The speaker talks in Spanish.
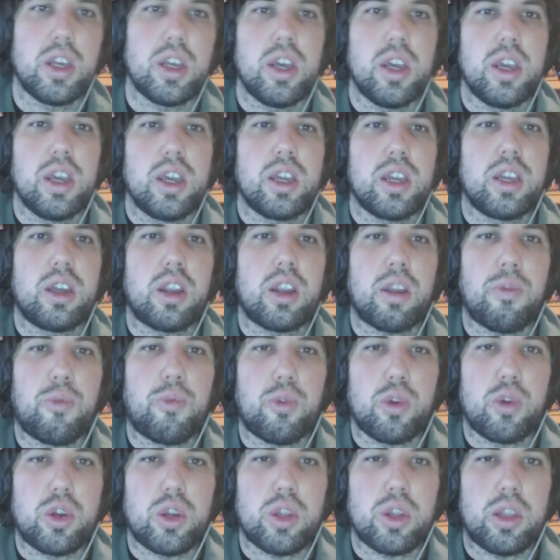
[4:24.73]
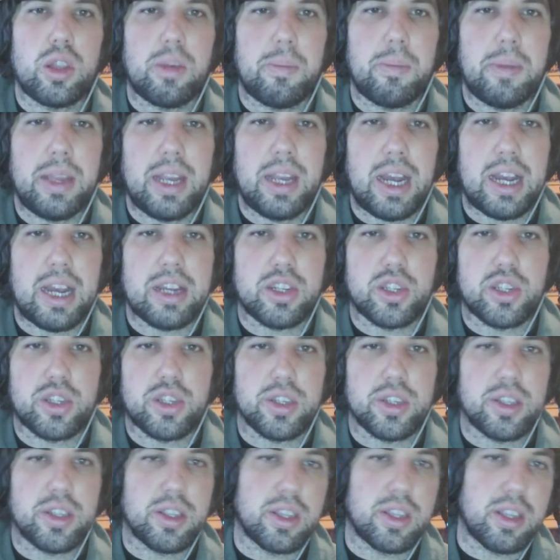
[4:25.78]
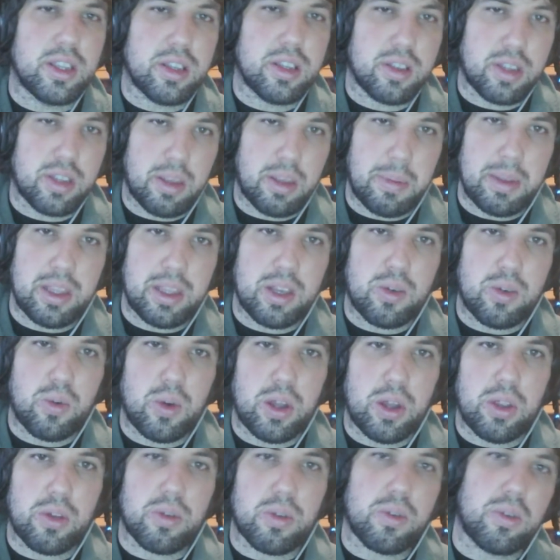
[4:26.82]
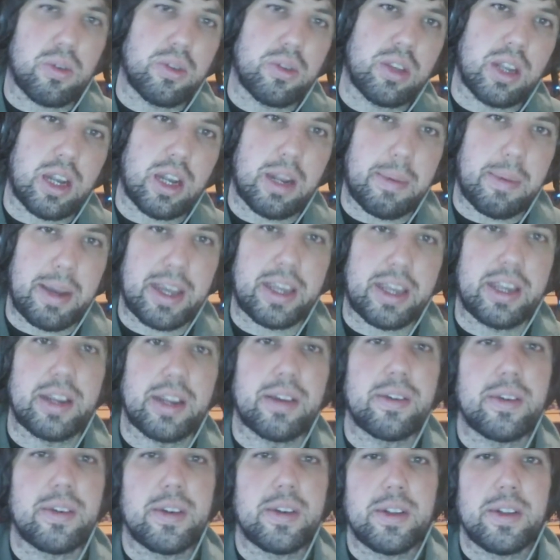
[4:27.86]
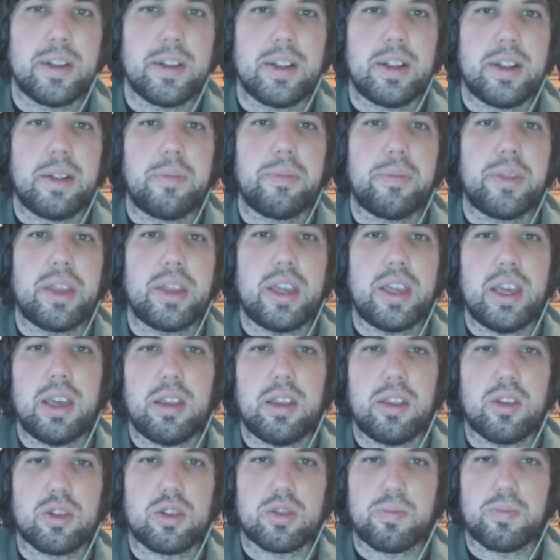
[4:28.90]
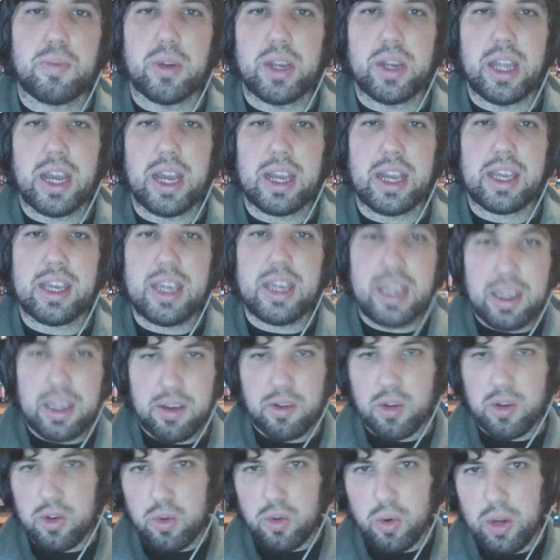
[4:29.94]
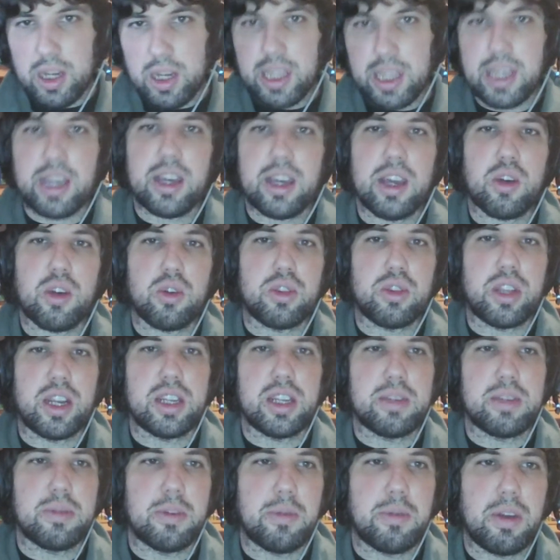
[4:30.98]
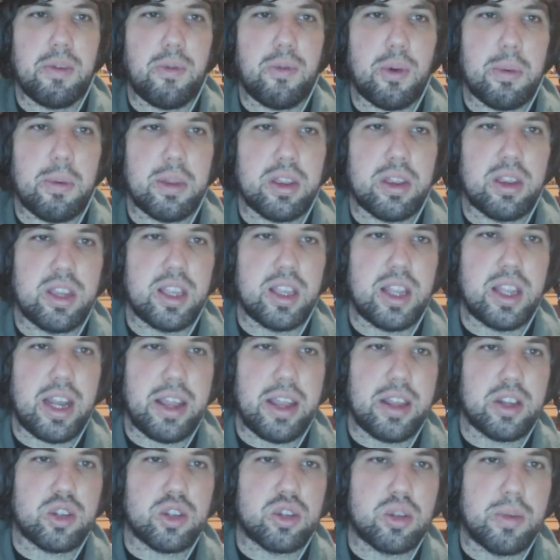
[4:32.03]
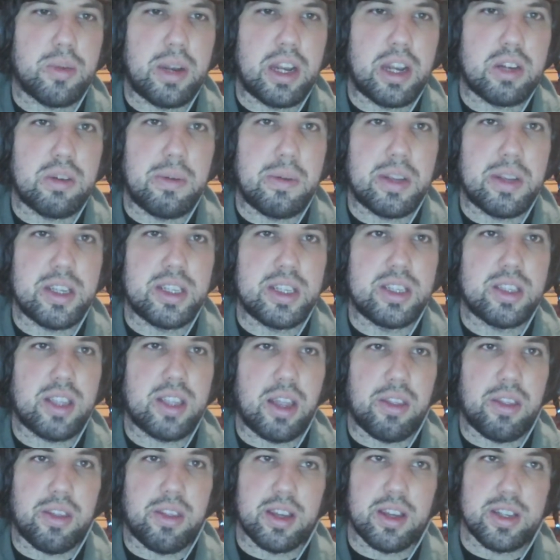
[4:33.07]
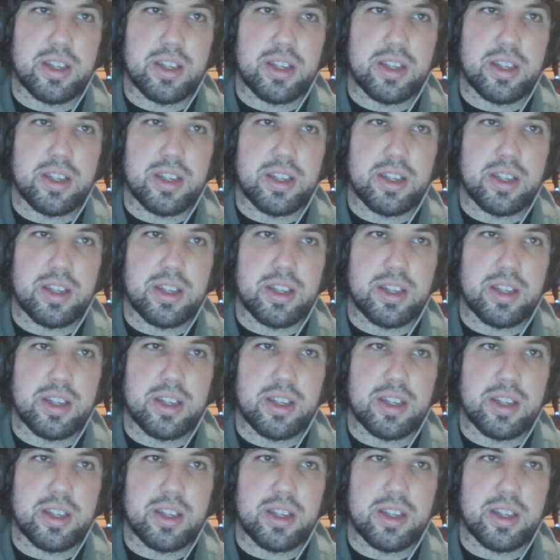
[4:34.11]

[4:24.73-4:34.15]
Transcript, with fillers: y refugio de Mirage, también de jugador contra la máquina. Y nos pone aquí, con un link, encontraréis información detallada sobre las nuevas instancias.